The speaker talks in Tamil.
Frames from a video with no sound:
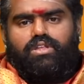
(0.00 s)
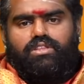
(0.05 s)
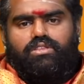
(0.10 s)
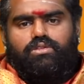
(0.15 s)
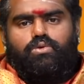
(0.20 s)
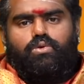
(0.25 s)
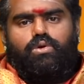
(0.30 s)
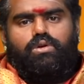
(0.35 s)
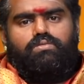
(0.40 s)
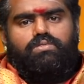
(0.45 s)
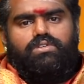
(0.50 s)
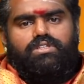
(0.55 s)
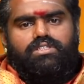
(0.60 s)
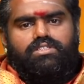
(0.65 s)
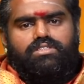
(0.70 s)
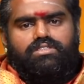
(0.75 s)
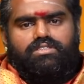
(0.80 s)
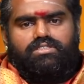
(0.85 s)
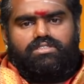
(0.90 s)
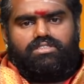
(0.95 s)
குறைத்து
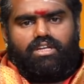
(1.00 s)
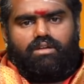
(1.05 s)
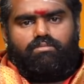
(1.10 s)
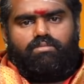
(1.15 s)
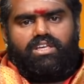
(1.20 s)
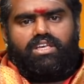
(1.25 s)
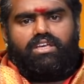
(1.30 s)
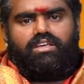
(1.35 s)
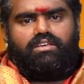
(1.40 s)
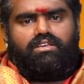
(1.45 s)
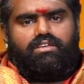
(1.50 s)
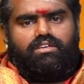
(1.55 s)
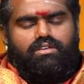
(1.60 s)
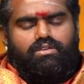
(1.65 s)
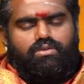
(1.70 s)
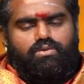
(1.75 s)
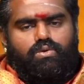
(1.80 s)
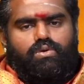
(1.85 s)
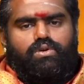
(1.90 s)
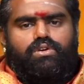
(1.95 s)
கொள்வது நன்மையை
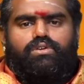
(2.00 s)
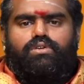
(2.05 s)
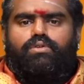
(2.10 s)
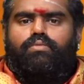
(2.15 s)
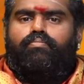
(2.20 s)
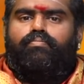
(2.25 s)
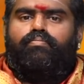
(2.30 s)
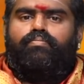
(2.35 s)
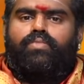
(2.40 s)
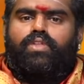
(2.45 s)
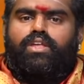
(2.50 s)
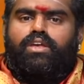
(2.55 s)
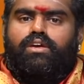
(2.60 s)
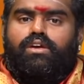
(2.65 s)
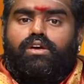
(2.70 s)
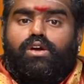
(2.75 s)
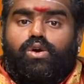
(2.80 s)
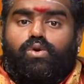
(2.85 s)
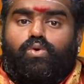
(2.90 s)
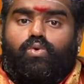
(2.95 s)
கொடுக்கும்
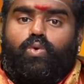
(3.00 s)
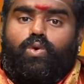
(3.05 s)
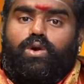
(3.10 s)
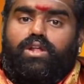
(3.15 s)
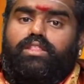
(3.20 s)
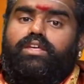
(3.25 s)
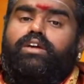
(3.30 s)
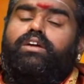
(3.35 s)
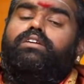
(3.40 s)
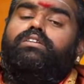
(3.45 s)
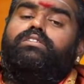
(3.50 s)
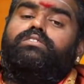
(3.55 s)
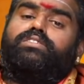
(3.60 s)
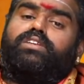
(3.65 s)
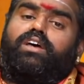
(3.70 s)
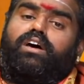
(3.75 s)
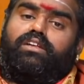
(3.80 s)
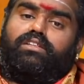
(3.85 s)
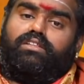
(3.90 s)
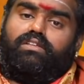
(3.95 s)
குழந்தைகள்
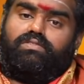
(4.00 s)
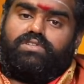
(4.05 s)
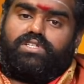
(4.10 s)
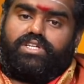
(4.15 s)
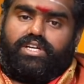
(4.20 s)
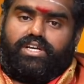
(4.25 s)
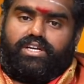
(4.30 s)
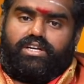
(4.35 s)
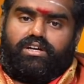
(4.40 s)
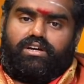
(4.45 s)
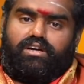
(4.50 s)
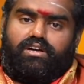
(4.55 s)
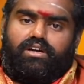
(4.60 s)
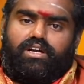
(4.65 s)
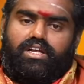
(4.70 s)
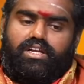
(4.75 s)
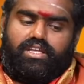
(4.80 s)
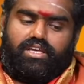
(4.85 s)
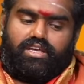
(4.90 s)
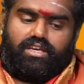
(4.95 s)
சார்ந்த
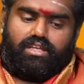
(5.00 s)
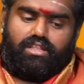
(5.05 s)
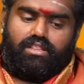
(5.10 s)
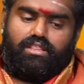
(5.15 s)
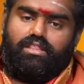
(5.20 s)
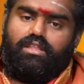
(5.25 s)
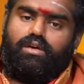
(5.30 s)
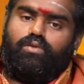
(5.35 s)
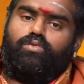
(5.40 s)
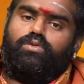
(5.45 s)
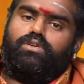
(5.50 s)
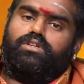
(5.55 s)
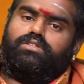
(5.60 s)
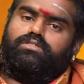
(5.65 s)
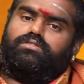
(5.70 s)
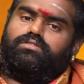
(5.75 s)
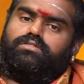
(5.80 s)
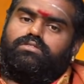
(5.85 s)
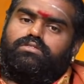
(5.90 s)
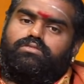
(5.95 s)
விஷயங்களில் நீங்கள் எந்த ஒரு
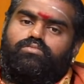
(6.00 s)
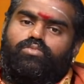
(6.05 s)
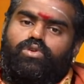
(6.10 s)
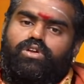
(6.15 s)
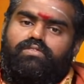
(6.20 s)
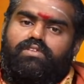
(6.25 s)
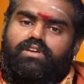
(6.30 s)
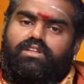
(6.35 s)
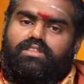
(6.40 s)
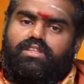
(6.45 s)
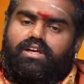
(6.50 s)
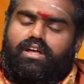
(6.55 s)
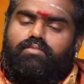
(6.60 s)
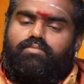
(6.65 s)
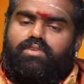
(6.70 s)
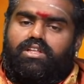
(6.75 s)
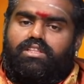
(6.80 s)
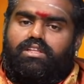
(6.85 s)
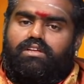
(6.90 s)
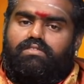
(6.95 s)

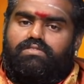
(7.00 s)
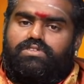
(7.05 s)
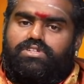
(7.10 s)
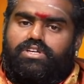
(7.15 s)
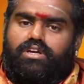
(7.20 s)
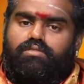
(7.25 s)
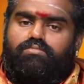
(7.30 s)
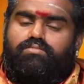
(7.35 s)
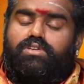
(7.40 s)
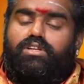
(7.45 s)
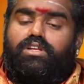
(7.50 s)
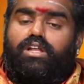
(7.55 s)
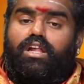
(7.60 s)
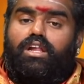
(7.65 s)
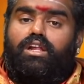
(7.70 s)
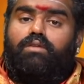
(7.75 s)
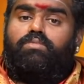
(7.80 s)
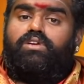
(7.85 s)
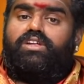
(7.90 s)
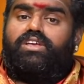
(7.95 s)
முடிவெடுத்தாலும் அந்த விஷயம்
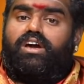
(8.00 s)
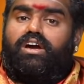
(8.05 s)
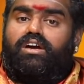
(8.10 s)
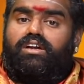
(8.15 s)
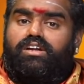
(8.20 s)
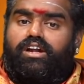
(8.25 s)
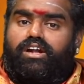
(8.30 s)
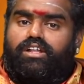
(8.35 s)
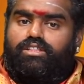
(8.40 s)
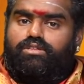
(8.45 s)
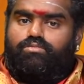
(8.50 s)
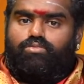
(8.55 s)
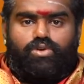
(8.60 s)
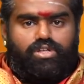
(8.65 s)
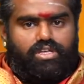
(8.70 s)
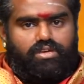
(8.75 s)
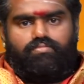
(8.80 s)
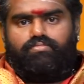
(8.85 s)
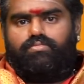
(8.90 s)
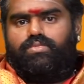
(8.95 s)
நல்லபடியாக நடந்து
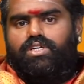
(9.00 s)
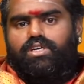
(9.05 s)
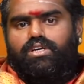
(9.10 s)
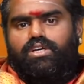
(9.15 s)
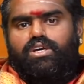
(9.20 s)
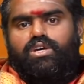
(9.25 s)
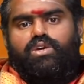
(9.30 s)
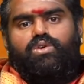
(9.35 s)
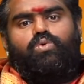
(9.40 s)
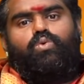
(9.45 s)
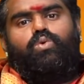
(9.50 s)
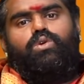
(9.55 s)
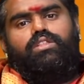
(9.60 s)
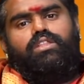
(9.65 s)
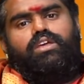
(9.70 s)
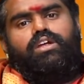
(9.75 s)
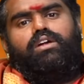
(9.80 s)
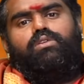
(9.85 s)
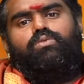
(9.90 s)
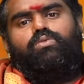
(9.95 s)
முடியும்
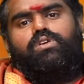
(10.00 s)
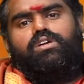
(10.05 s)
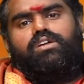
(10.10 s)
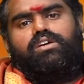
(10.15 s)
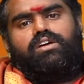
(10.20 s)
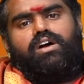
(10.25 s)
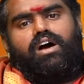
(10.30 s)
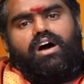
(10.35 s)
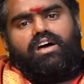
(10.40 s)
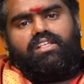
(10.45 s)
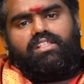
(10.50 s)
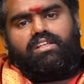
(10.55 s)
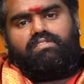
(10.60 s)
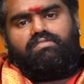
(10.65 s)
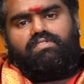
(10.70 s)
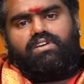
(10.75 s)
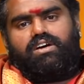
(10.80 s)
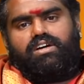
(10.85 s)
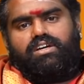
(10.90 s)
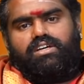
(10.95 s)
குழந்தைகள் உங்களுக்கு
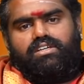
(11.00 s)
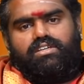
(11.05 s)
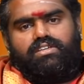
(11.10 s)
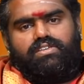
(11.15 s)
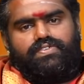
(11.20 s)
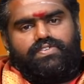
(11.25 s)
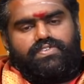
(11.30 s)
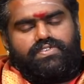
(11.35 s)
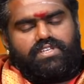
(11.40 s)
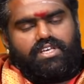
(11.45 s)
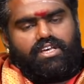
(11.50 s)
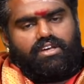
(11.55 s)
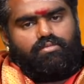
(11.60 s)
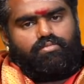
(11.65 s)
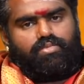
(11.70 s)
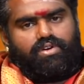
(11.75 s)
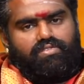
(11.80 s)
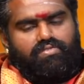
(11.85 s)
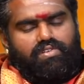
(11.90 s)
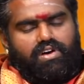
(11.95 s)
ஆதரவாக
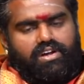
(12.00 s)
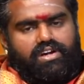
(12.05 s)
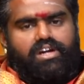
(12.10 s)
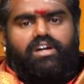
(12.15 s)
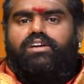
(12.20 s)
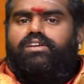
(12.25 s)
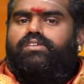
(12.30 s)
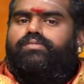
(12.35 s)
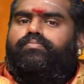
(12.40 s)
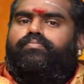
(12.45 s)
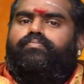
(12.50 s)
செயல்படுவார்கள்